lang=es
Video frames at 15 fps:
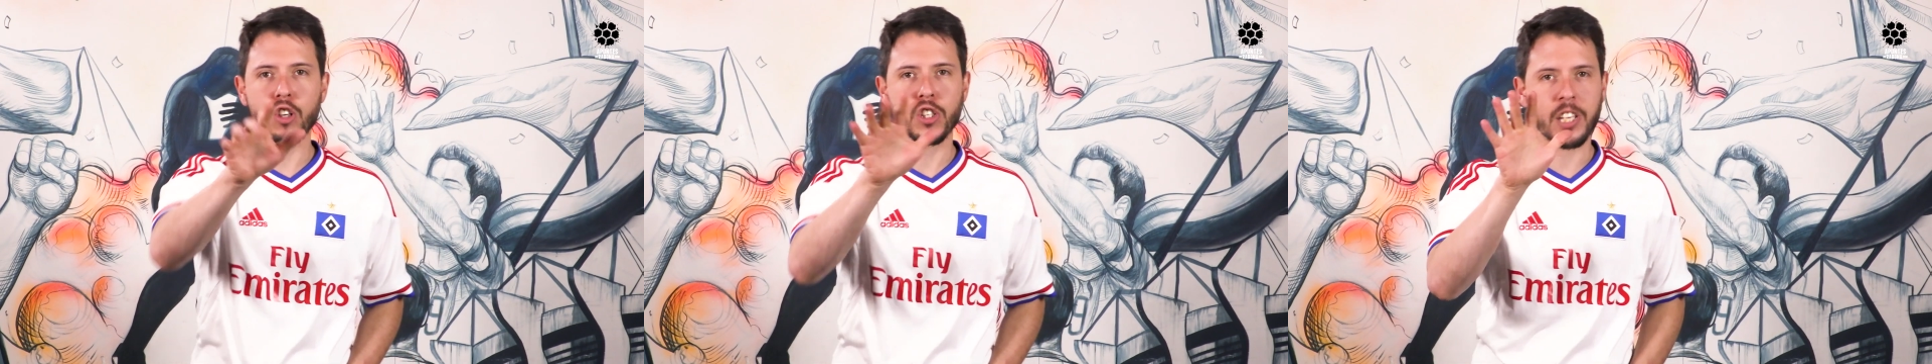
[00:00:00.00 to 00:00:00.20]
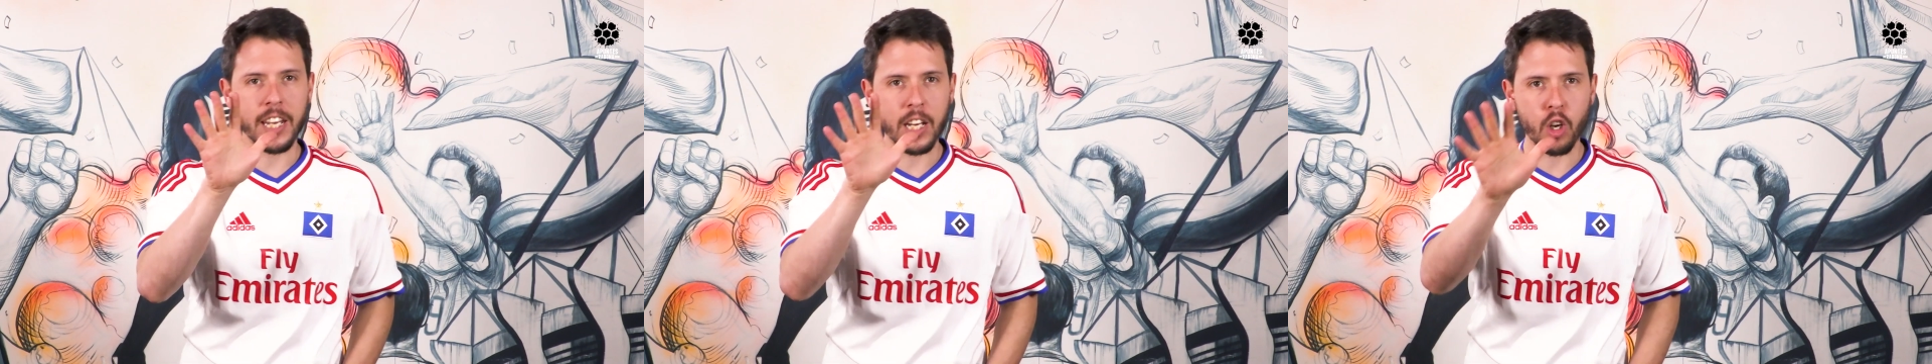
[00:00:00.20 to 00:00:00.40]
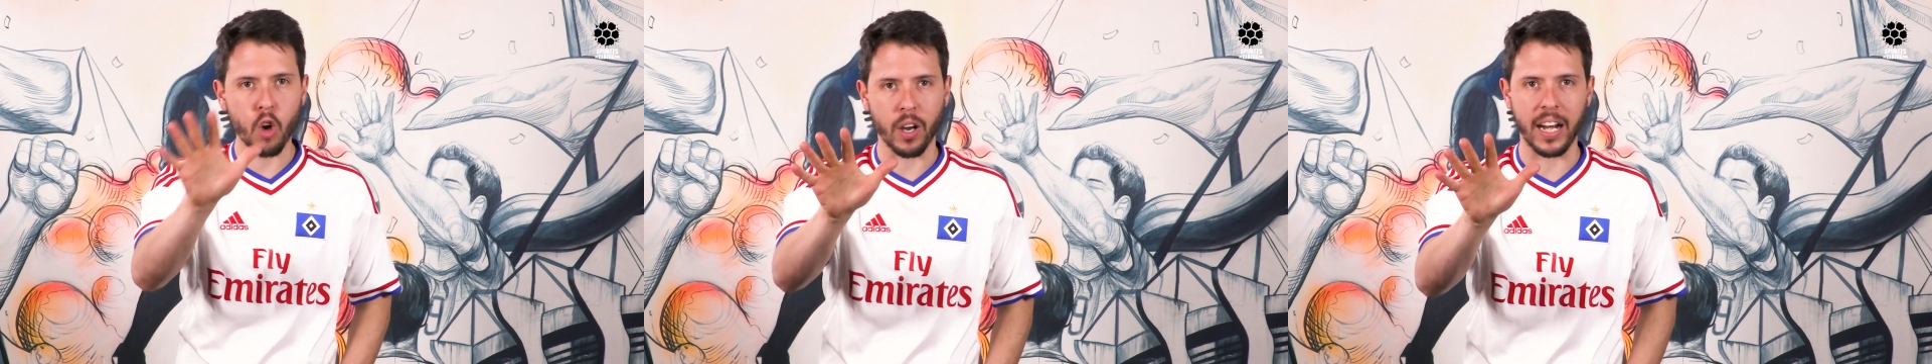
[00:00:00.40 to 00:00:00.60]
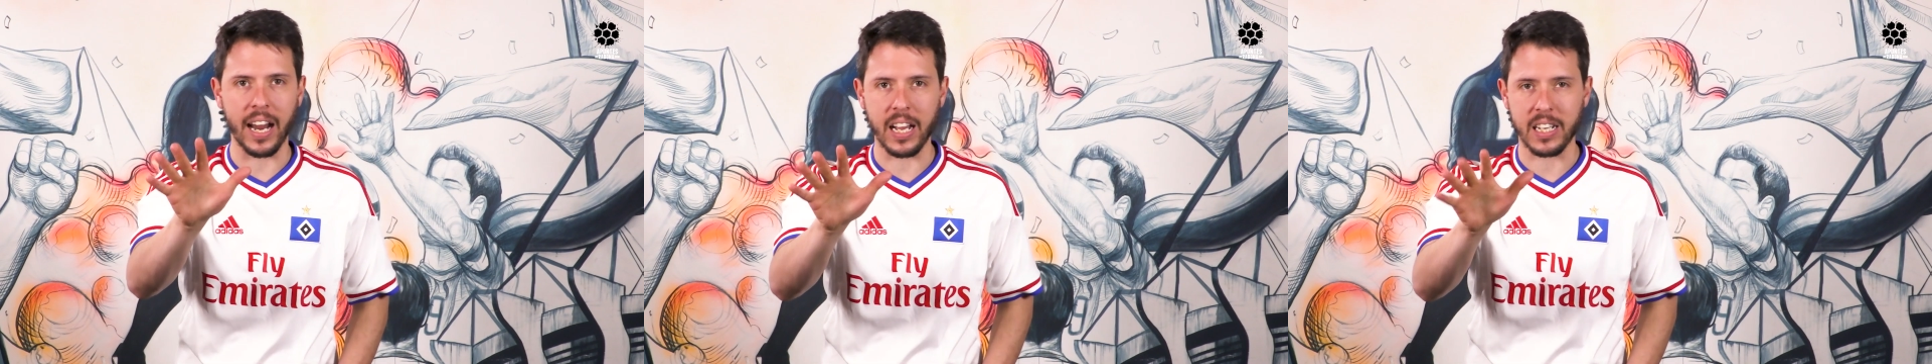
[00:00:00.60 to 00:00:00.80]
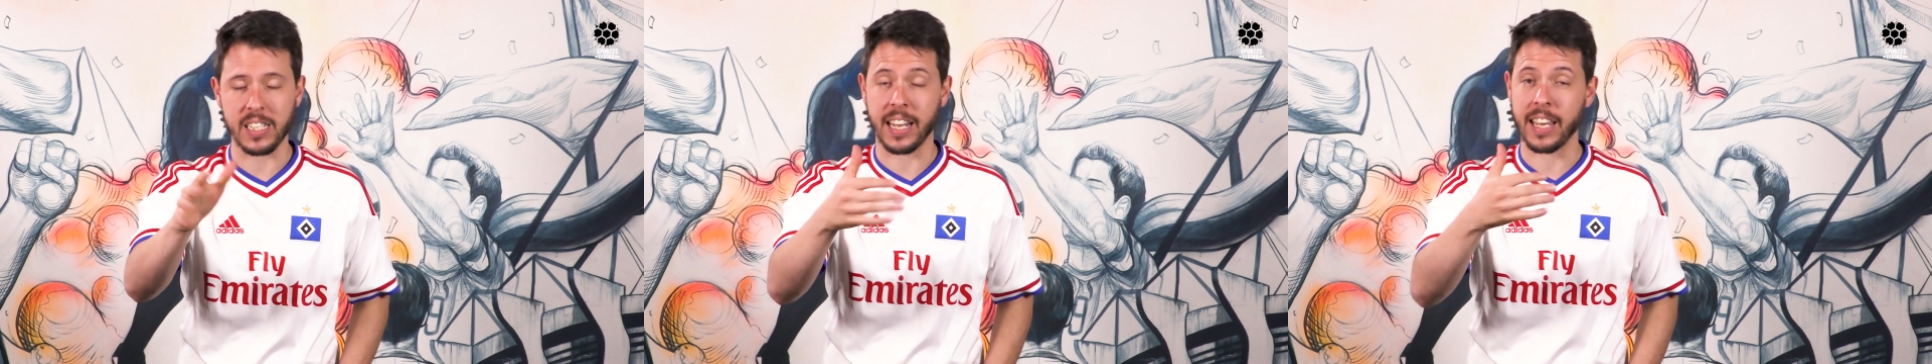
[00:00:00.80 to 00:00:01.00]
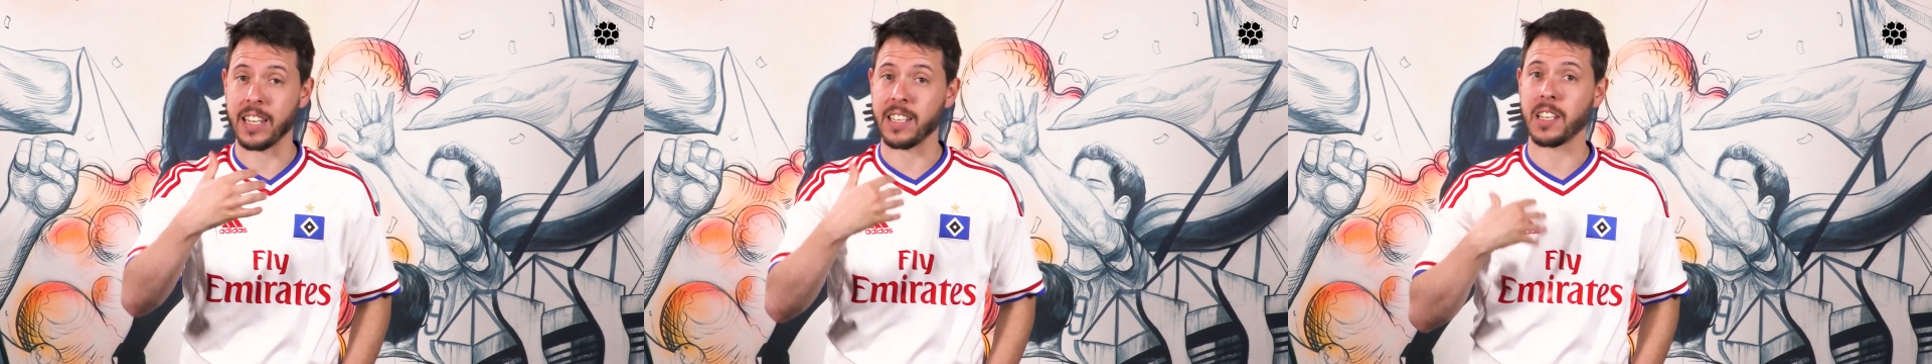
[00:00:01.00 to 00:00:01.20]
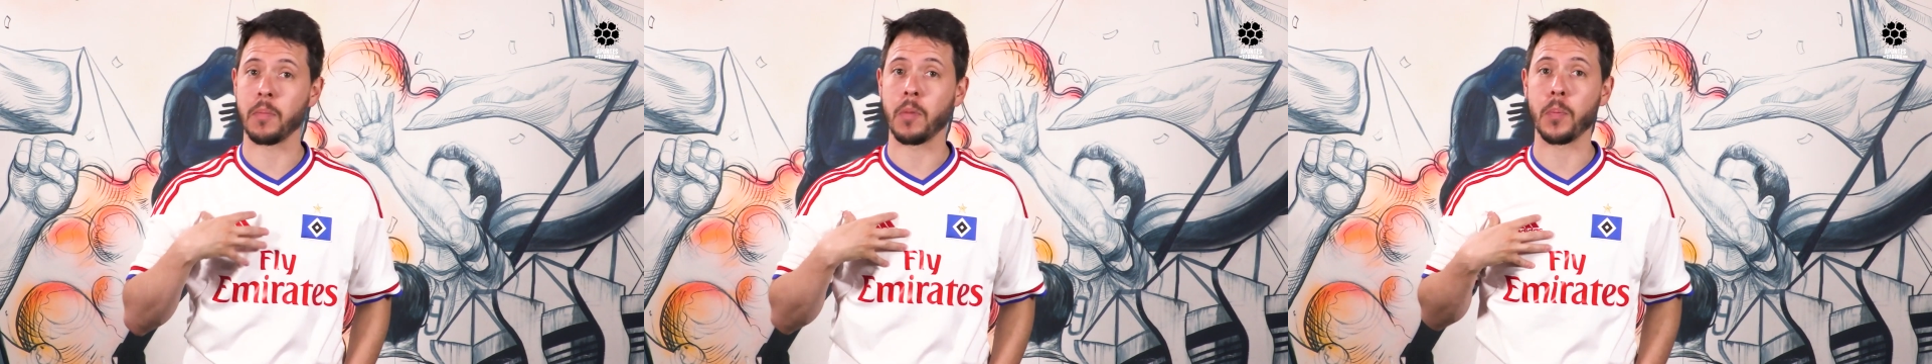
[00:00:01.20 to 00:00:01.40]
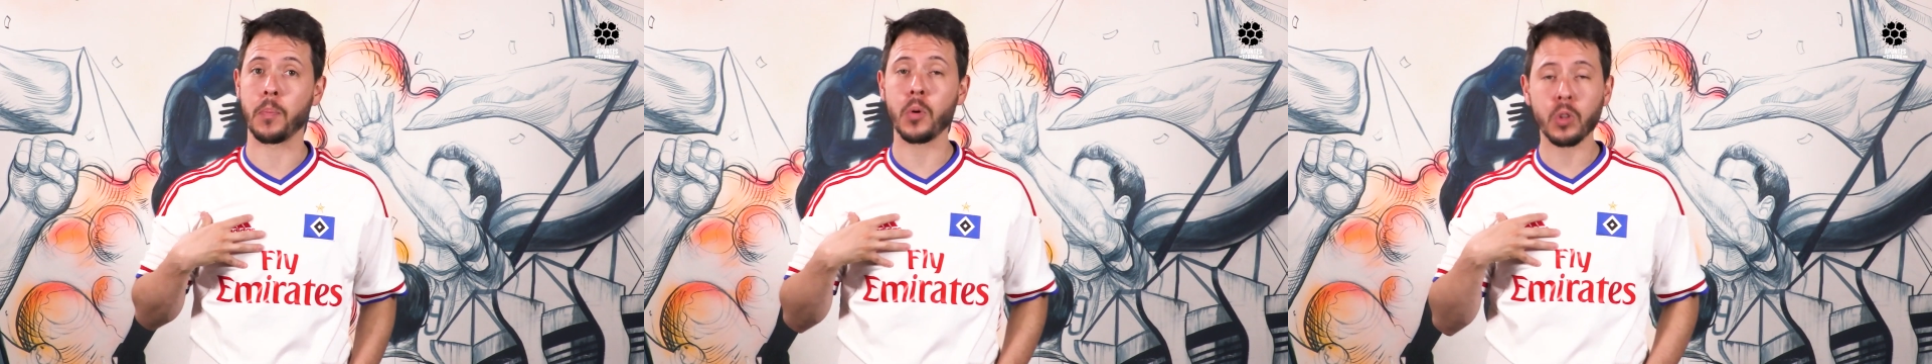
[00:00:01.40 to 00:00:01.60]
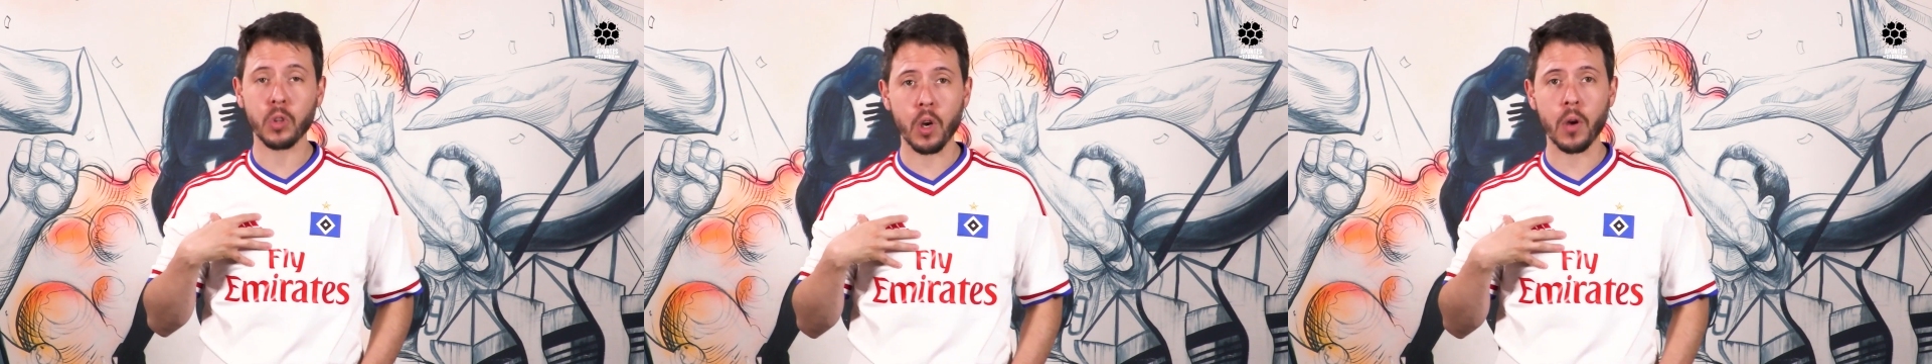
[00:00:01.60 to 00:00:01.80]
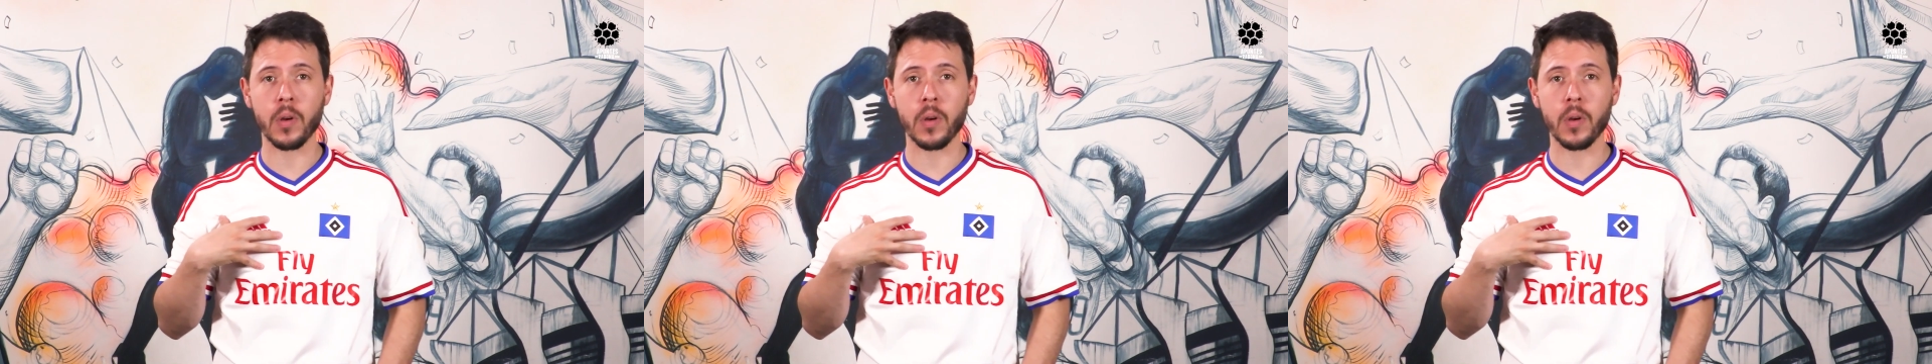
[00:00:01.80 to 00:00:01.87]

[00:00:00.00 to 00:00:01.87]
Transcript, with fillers: cinco cracks que desde mi punto